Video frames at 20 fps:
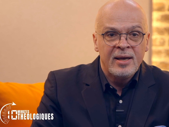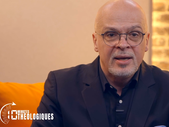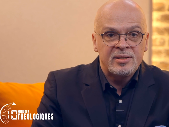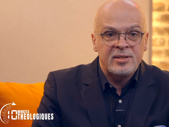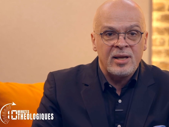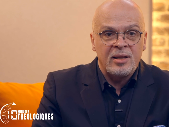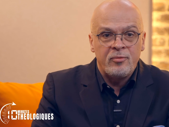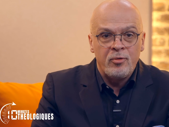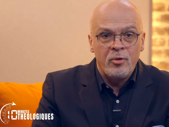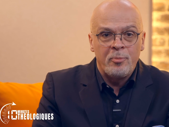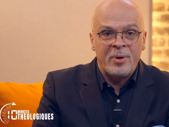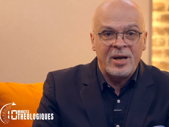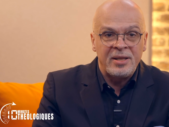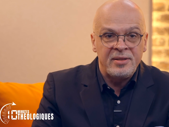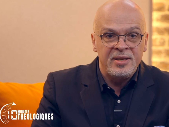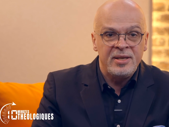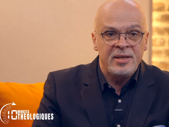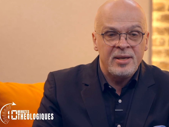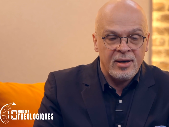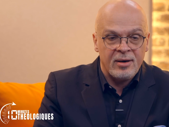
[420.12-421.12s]
Ça ne veut pas
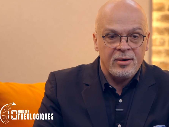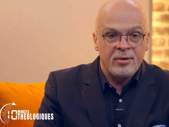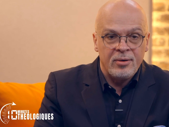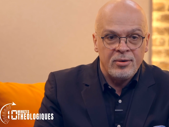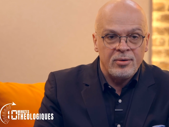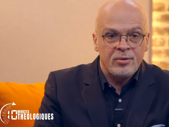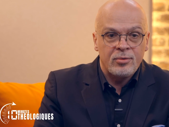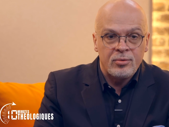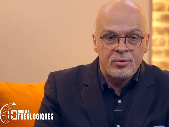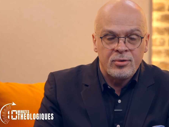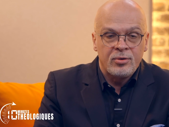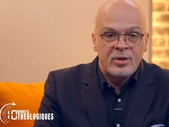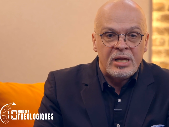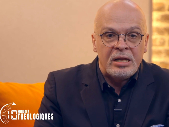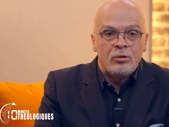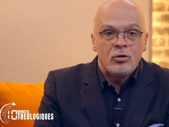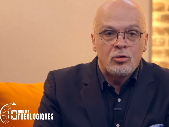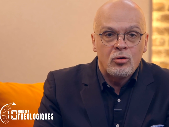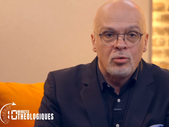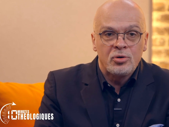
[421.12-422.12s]
dire euh,
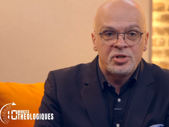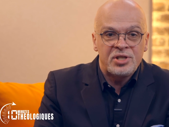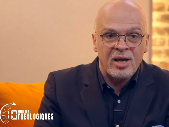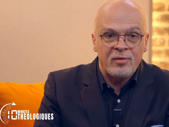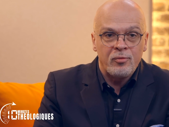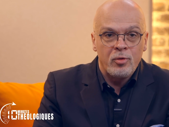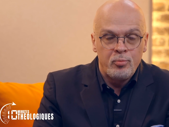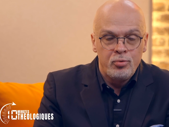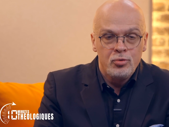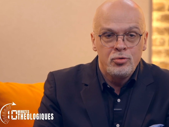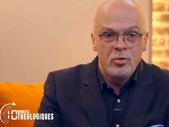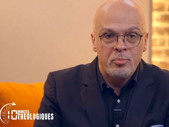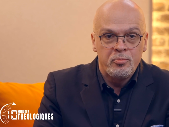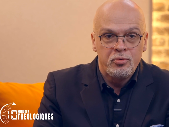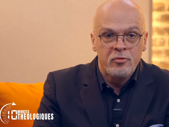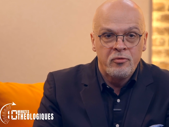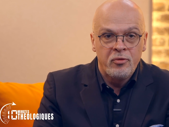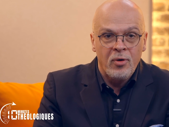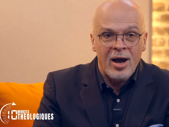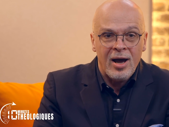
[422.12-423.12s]
ils ne conservent plus de
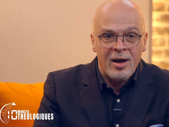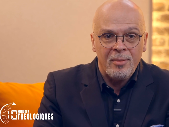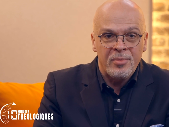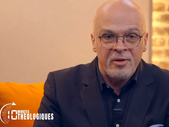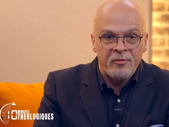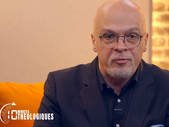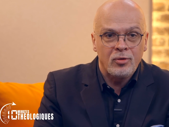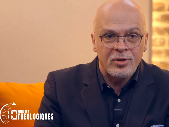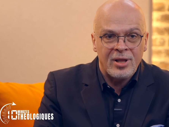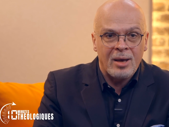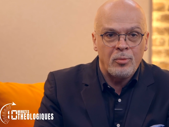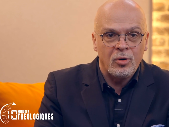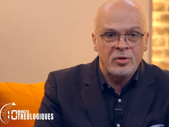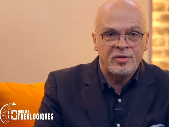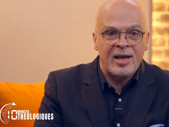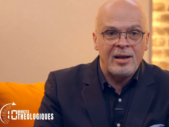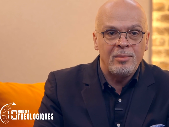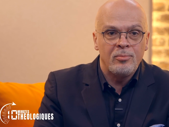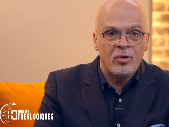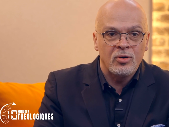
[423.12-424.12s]
pouvoir, mais
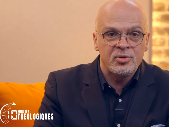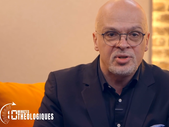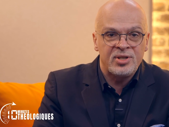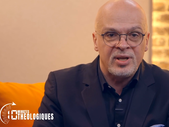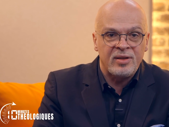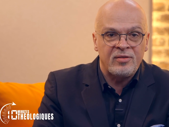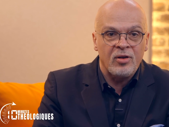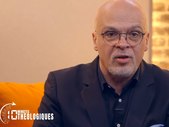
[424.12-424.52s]
fondamentalement c'est